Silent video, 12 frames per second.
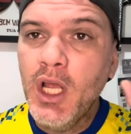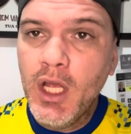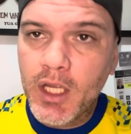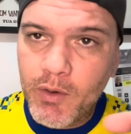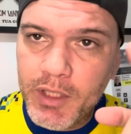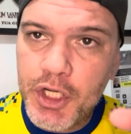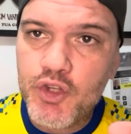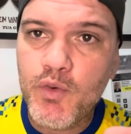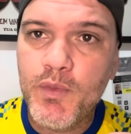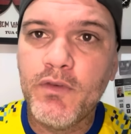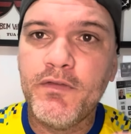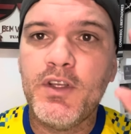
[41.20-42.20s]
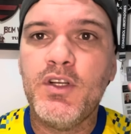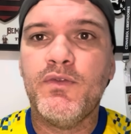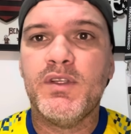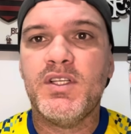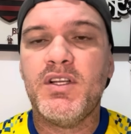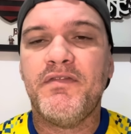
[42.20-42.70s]
quando a gente subir um vídeo,
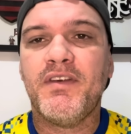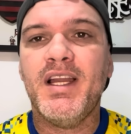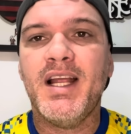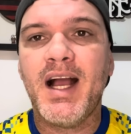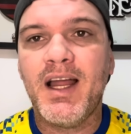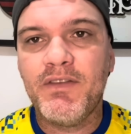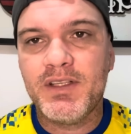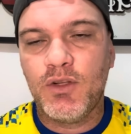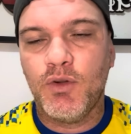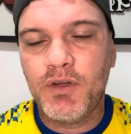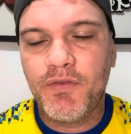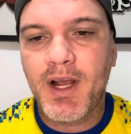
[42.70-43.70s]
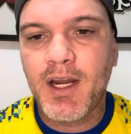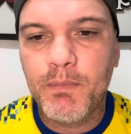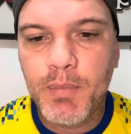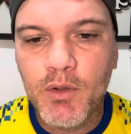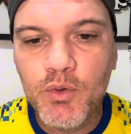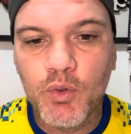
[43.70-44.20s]
você já fica ligado, vai ser notificado
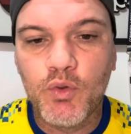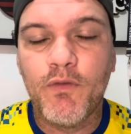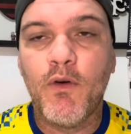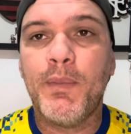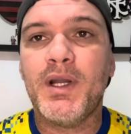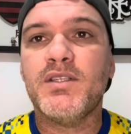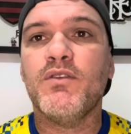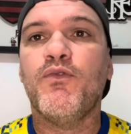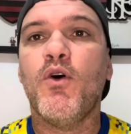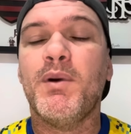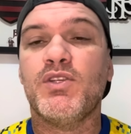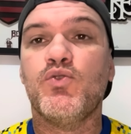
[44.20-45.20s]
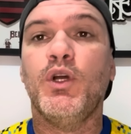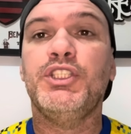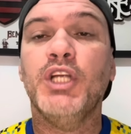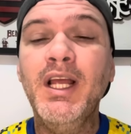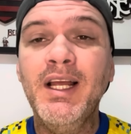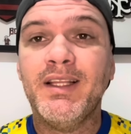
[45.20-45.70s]
pelo YouTube. Vamos para as informações,
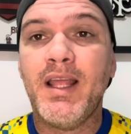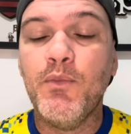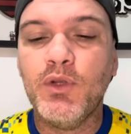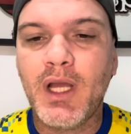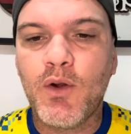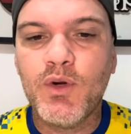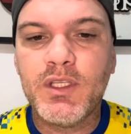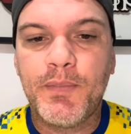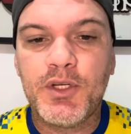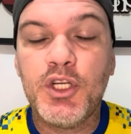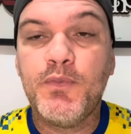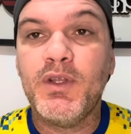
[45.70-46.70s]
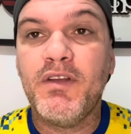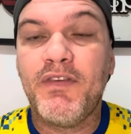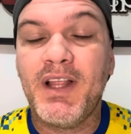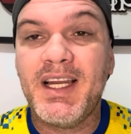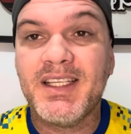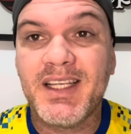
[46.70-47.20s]
tem muita coisa para a gente poder
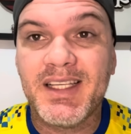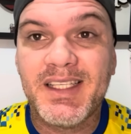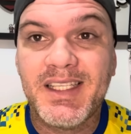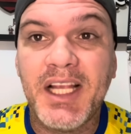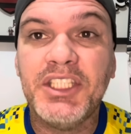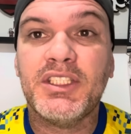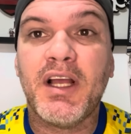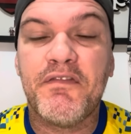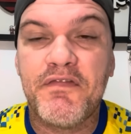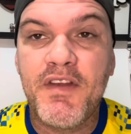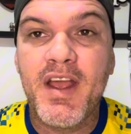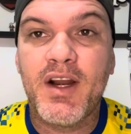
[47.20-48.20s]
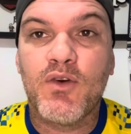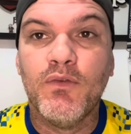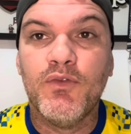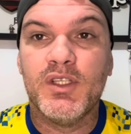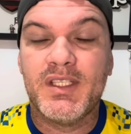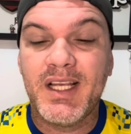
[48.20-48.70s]
falar nessa sexta-feira com
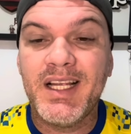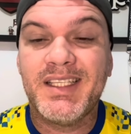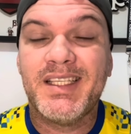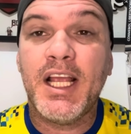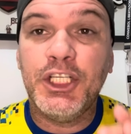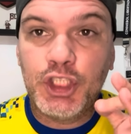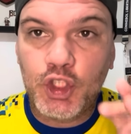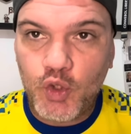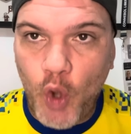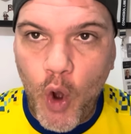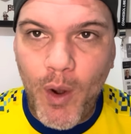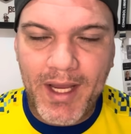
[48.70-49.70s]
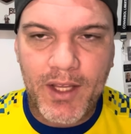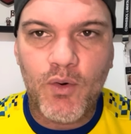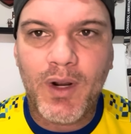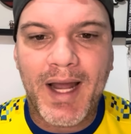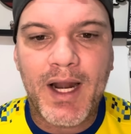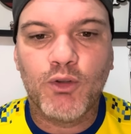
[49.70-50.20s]
vocês. Sextou aqui no
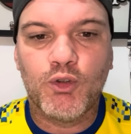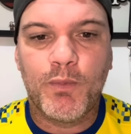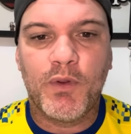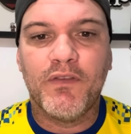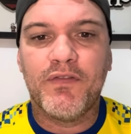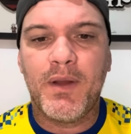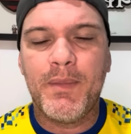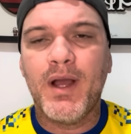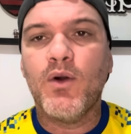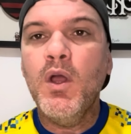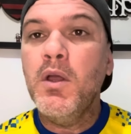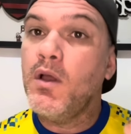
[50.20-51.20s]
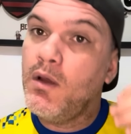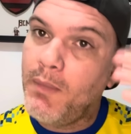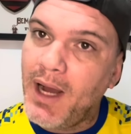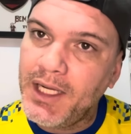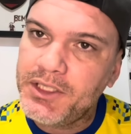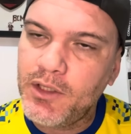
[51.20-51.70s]
canal Tudo pelo Flamengo,
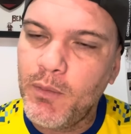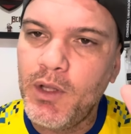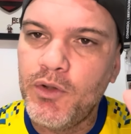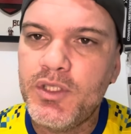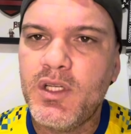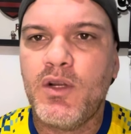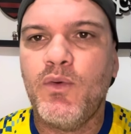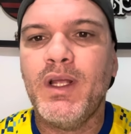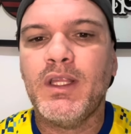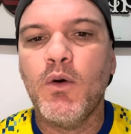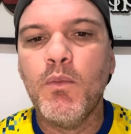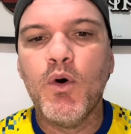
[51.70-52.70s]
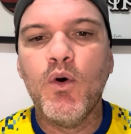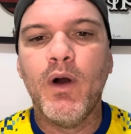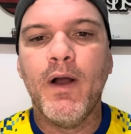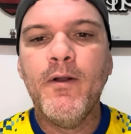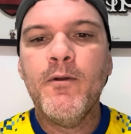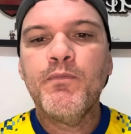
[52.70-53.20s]
mas tem uma notícia que não é tão
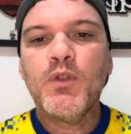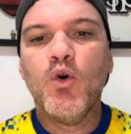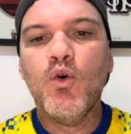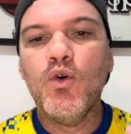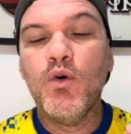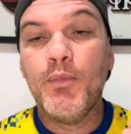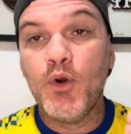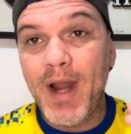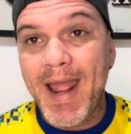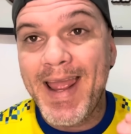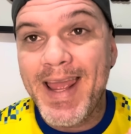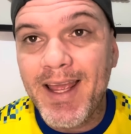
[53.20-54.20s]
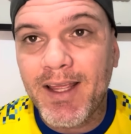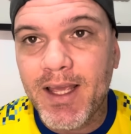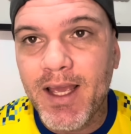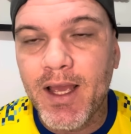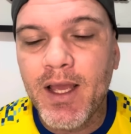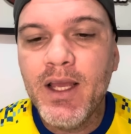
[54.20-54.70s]
boa. O Bruno
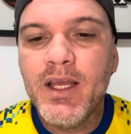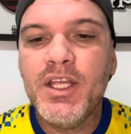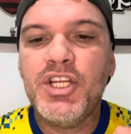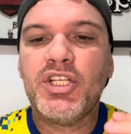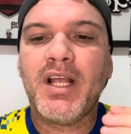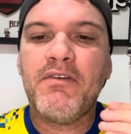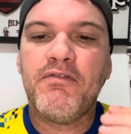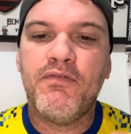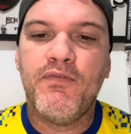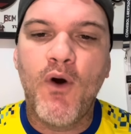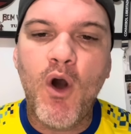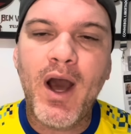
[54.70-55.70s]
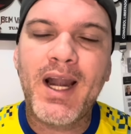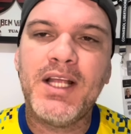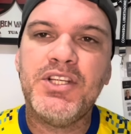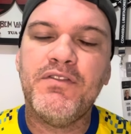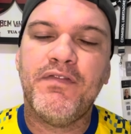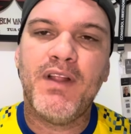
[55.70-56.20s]
Henrique está fora
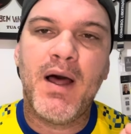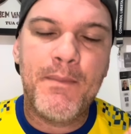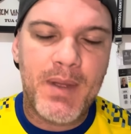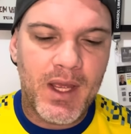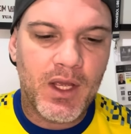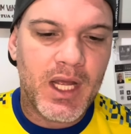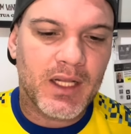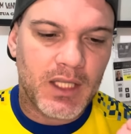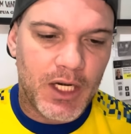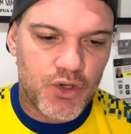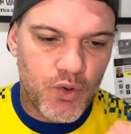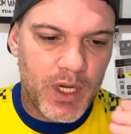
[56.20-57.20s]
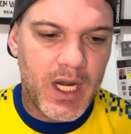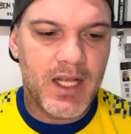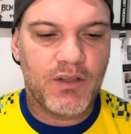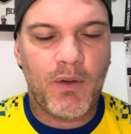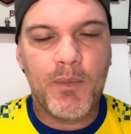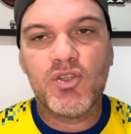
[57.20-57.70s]
de Flamengo e Atlético Goianiense. O
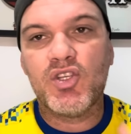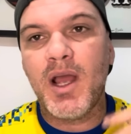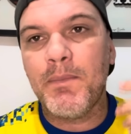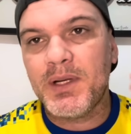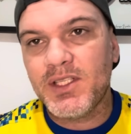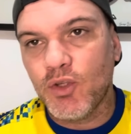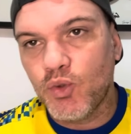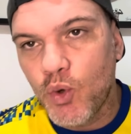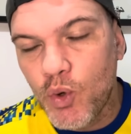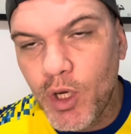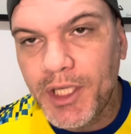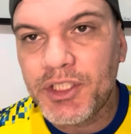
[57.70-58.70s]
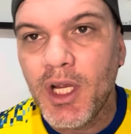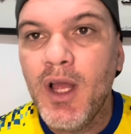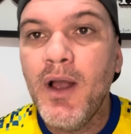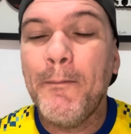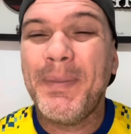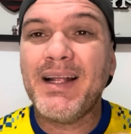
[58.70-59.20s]
Flamengo se representou hoje
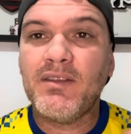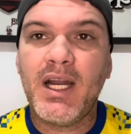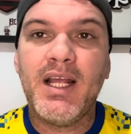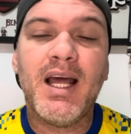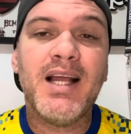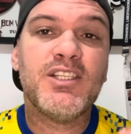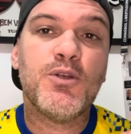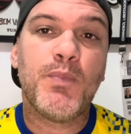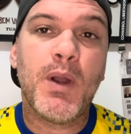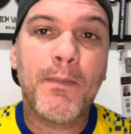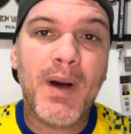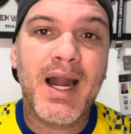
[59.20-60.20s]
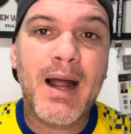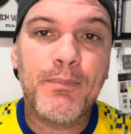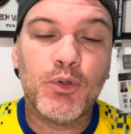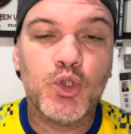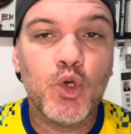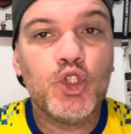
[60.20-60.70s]
para treinar e se preparar para o
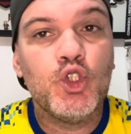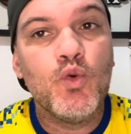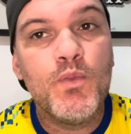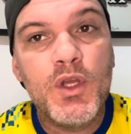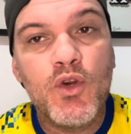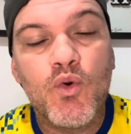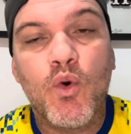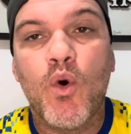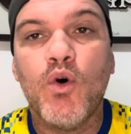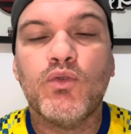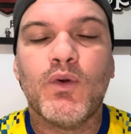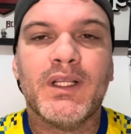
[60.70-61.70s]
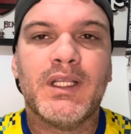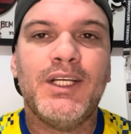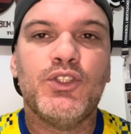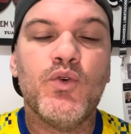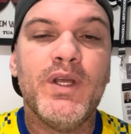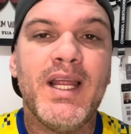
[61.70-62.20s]
jogo de domingo contra o
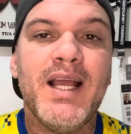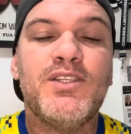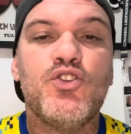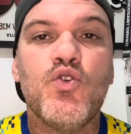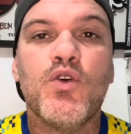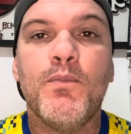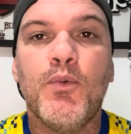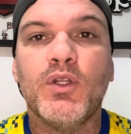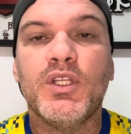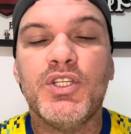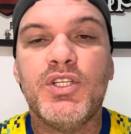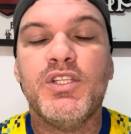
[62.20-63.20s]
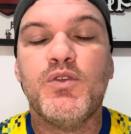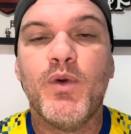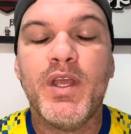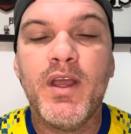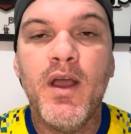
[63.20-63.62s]
Atlético Goianiense, jogo importantíssimo aí